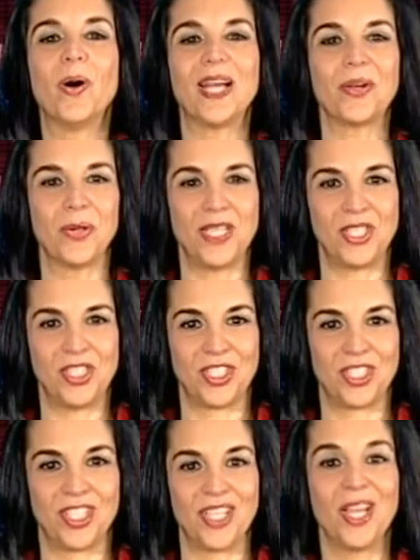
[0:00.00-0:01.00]
Boa
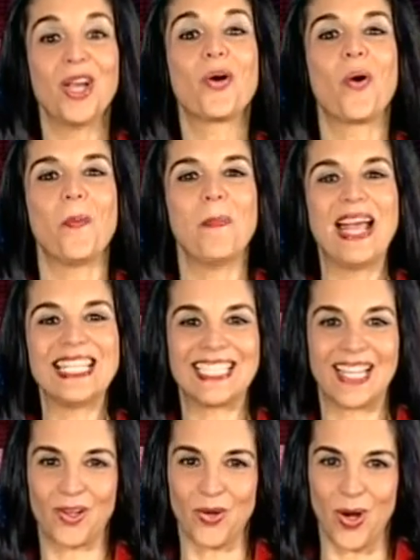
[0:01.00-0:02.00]
noite.
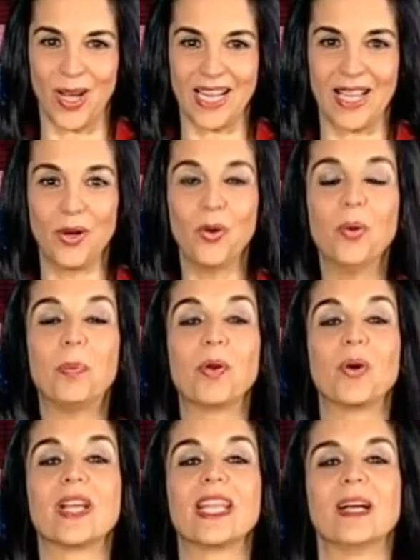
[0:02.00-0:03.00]
Começa agora o
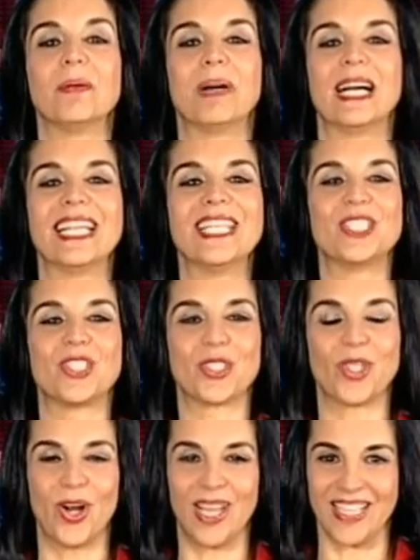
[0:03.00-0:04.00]
programa
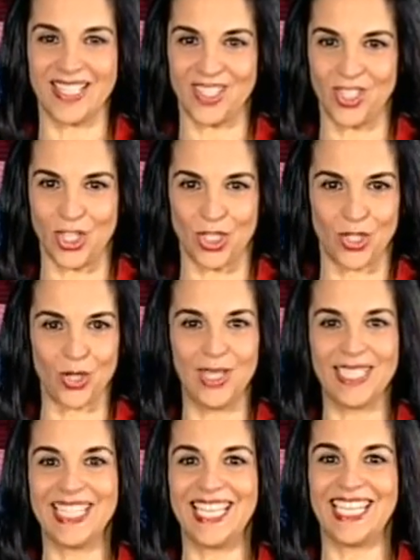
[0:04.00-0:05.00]
Histórias de
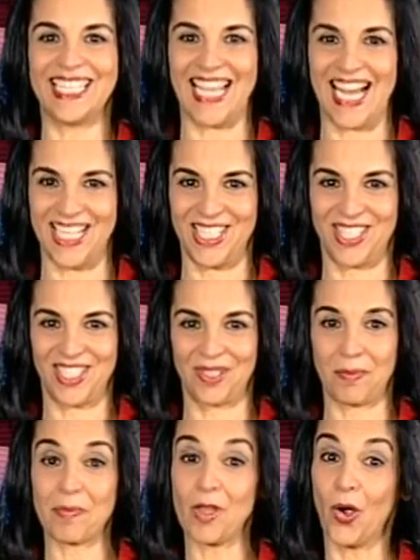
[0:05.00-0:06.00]
Solidariedade.
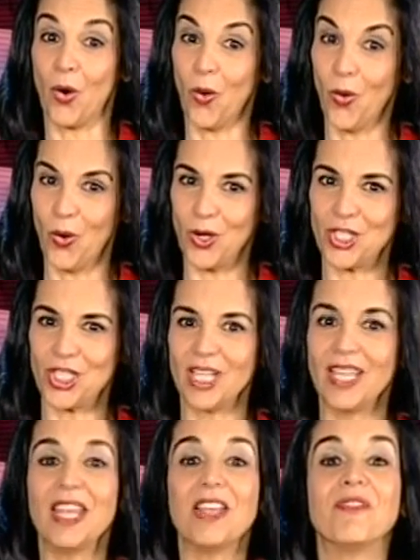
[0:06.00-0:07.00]
Hoje
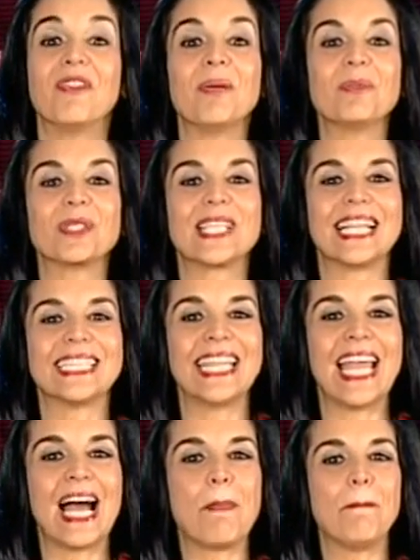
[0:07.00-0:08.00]
vamos
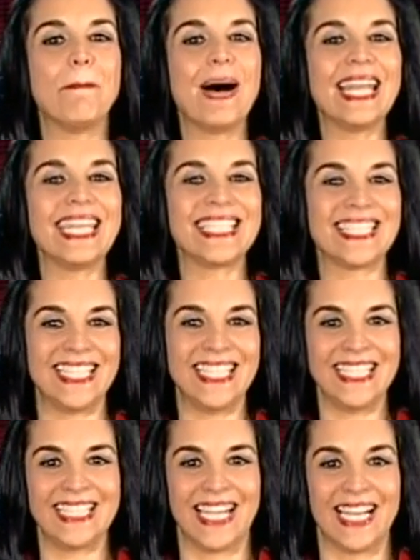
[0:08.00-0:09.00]
até
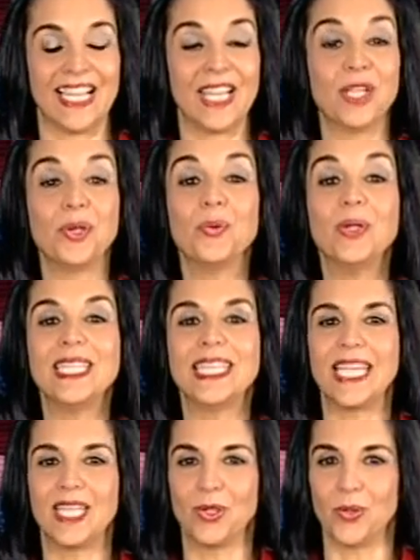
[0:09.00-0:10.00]
Aparecida, no
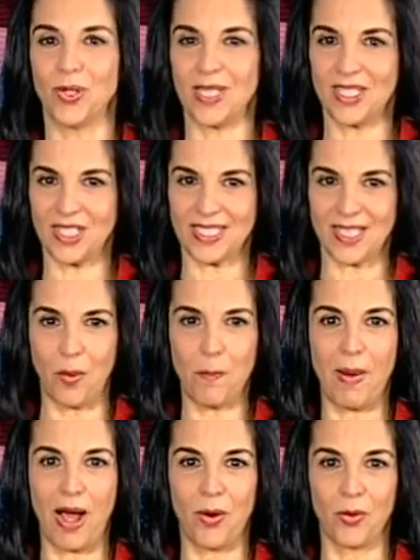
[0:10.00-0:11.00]
interior de São
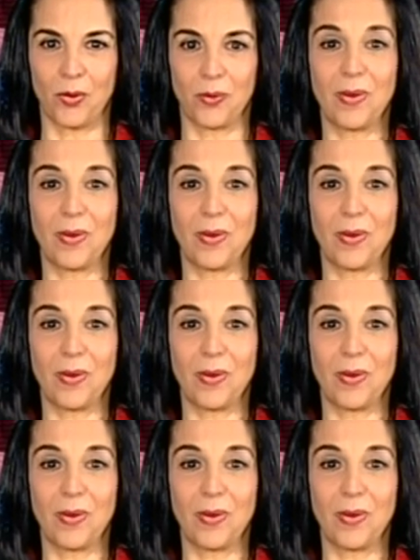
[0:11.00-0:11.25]
Paulo,